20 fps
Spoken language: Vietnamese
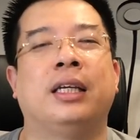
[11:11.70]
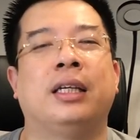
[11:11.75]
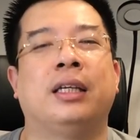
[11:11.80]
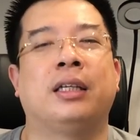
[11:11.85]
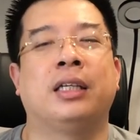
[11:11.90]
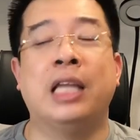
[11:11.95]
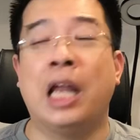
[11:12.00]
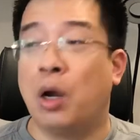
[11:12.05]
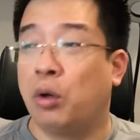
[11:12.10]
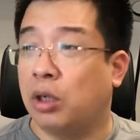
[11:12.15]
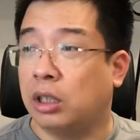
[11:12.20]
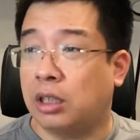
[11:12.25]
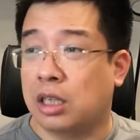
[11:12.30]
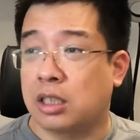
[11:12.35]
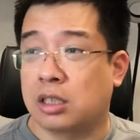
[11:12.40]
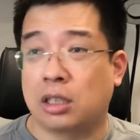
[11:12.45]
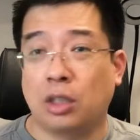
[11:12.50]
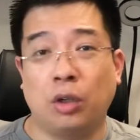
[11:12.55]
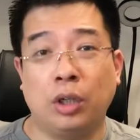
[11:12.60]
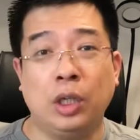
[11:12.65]
Nếu nó thật
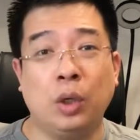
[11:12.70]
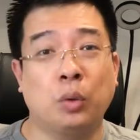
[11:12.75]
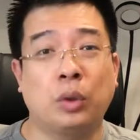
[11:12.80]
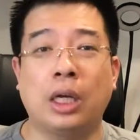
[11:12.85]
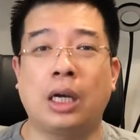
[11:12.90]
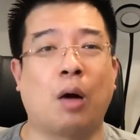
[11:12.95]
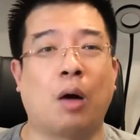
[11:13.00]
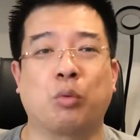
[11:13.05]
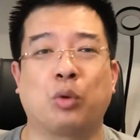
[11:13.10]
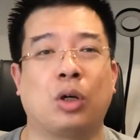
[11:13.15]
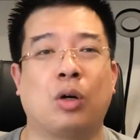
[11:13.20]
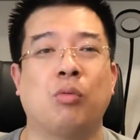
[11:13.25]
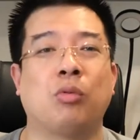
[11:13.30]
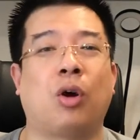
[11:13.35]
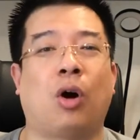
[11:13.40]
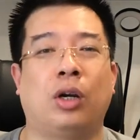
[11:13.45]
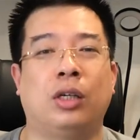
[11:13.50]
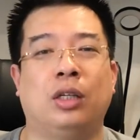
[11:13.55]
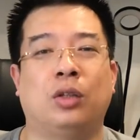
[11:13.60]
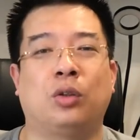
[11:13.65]
sự nó yêu thích học, tôi không
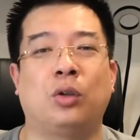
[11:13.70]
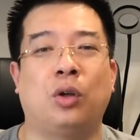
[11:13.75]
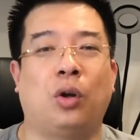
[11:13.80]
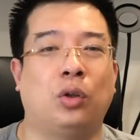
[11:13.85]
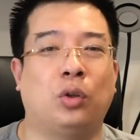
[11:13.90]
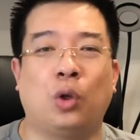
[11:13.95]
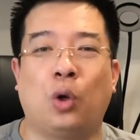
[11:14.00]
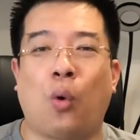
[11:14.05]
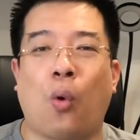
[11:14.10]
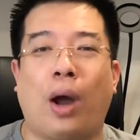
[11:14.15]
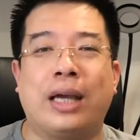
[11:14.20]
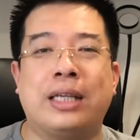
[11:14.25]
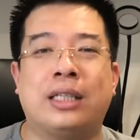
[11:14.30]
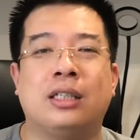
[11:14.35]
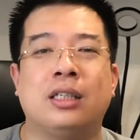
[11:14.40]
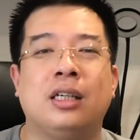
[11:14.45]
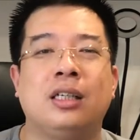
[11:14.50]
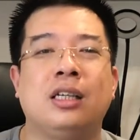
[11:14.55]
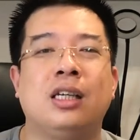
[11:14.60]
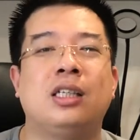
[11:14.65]
nói nhé, tôi nói tôi loại
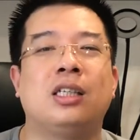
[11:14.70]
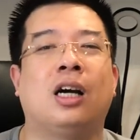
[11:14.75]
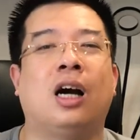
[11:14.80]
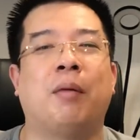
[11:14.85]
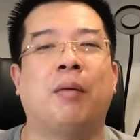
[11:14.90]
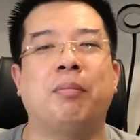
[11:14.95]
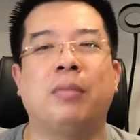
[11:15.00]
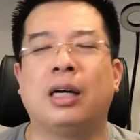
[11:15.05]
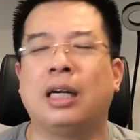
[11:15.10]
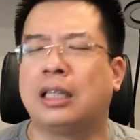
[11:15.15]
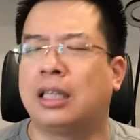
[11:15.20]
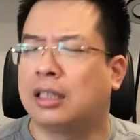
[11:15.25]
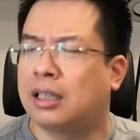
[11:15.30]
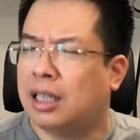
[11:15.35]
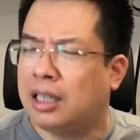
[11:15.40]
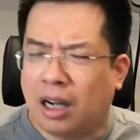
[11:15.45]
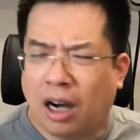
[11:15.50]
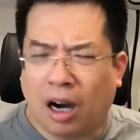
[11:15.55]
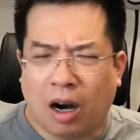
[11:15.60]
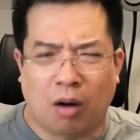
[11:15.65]
trừ những trường hợp mà người ta
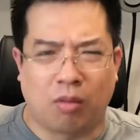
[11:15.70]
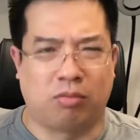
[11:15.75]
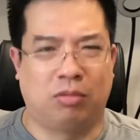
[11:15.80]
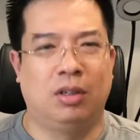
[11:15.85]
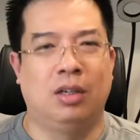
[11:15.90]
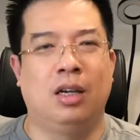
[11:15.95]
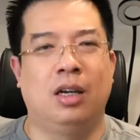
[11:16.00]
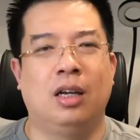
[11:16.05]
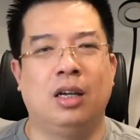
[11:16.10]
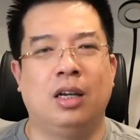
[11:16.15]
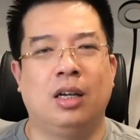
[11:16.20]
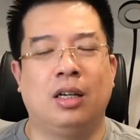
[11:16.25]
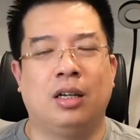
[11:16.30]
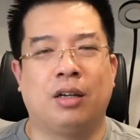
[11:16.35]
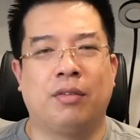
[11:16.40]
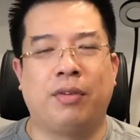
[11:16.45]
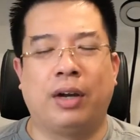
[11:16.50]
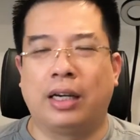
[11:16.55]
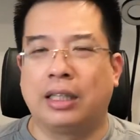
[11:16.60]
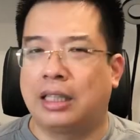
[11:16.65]
thích học
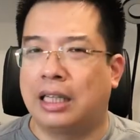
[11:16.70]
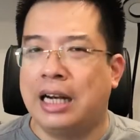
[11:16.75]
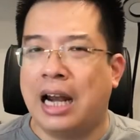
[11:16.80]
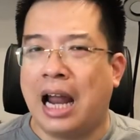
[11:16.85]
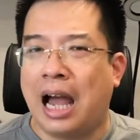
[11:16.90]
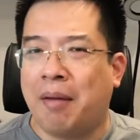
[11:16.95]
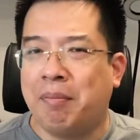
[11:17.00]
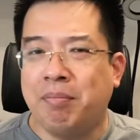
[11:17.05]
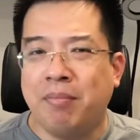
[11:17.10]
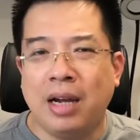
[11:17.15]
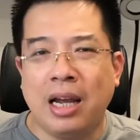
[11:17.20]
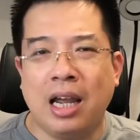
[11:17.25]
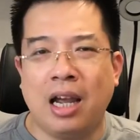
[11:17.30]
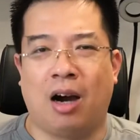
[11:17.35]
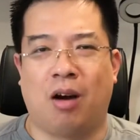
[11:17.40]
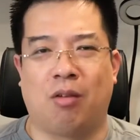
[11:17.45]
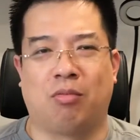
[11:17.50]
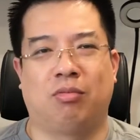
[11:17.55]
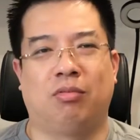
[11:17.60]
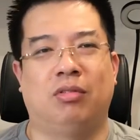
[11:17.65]
và người ta đam mê
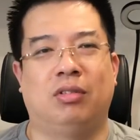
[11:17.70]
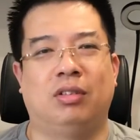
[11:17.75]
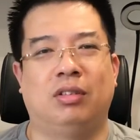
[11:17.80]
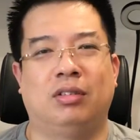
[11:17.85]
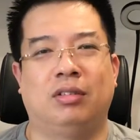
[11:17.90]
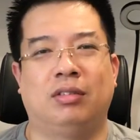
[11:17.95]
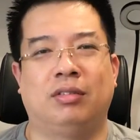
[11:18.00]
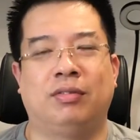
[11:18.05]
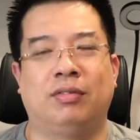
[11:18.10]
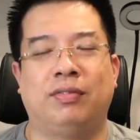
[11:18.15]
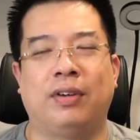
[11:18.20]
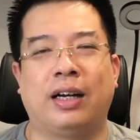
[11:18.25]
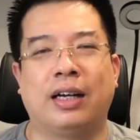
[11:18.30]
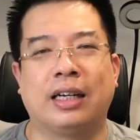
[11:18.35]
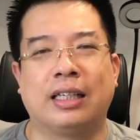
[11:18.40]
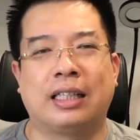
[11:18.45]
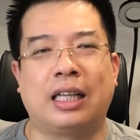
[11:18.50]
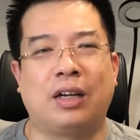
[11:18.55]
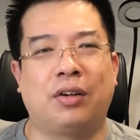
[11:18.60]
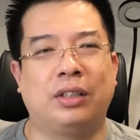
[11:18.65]
học và
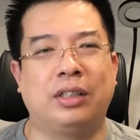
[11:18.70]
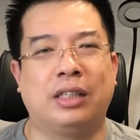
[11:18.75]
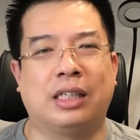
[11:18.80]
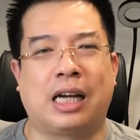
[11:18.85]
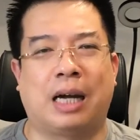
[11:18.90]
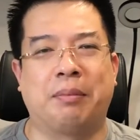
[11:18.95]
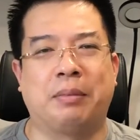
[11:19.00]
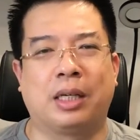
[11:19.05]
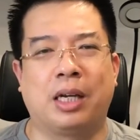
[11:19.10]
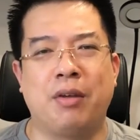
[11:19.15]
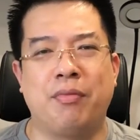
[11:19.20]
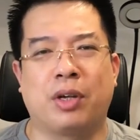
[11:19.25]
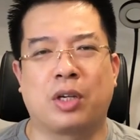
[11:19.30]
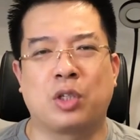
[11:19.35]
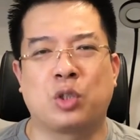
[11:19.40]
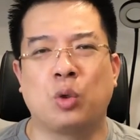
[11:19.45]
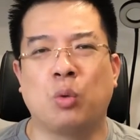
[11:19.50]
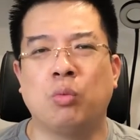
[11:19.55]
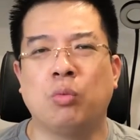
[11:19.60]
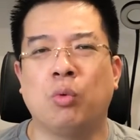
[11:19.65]
người ta gọi như cảm thấy cái việc
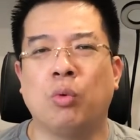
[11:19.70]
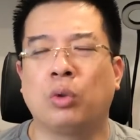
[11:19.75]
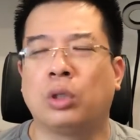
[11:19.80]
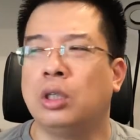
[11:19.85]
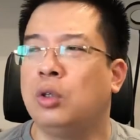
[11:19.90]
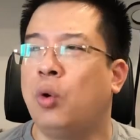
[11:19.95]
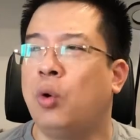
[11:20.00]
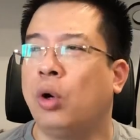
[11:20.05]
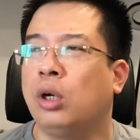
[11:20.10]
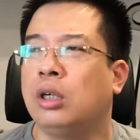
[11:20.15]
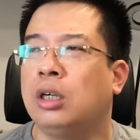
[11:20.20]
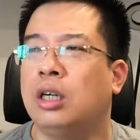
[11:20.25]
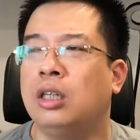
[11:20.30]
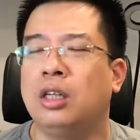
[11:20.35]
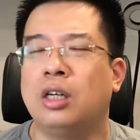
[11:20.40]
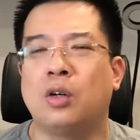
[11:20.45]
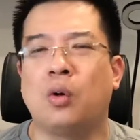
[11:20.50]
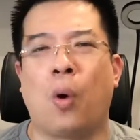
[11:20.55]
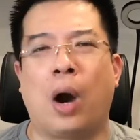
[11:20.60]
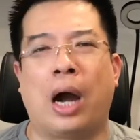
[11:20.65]
dùng thứ ngôn ngữ
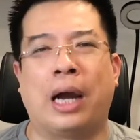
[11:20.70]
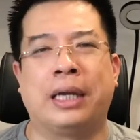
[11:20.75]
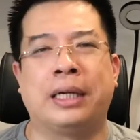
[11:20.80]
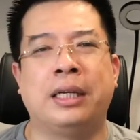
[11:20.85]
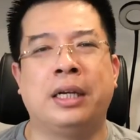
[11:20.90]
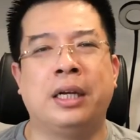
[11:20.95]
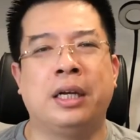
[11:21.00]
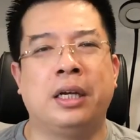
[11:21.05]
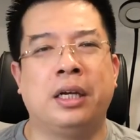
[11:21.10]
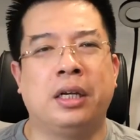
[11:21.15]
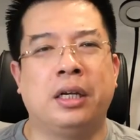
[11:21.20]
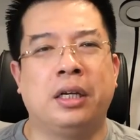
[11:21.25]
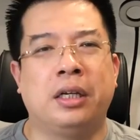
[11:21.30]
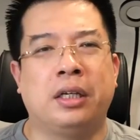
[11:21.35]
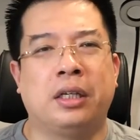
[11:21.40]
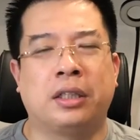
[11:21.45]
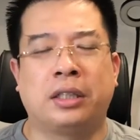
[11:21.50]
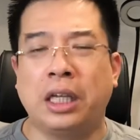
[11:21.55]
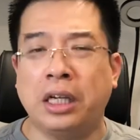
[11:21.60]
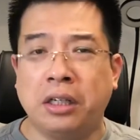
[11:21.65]
nước ngoài
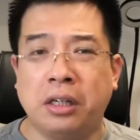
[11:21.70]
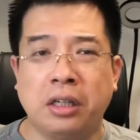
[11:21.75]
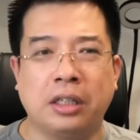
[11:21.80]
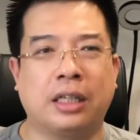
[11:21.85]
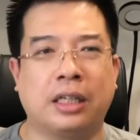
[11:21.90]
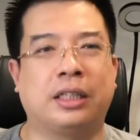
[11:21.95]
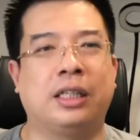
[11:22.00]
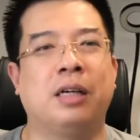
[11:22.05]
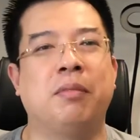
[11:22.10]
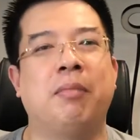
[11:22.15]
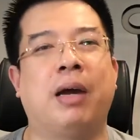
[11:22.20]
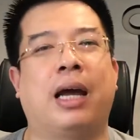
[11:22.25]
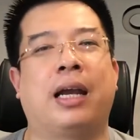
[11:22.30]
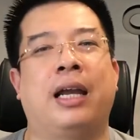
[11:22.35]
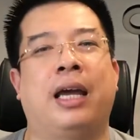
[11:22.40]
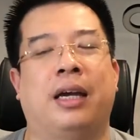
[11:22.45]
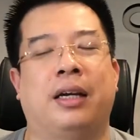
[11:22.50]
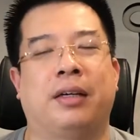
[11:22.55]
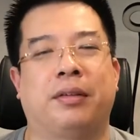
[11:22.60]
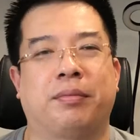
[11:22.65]
thích hơn cả tiếng mẹ
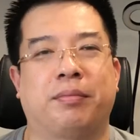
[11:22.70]
đẻ,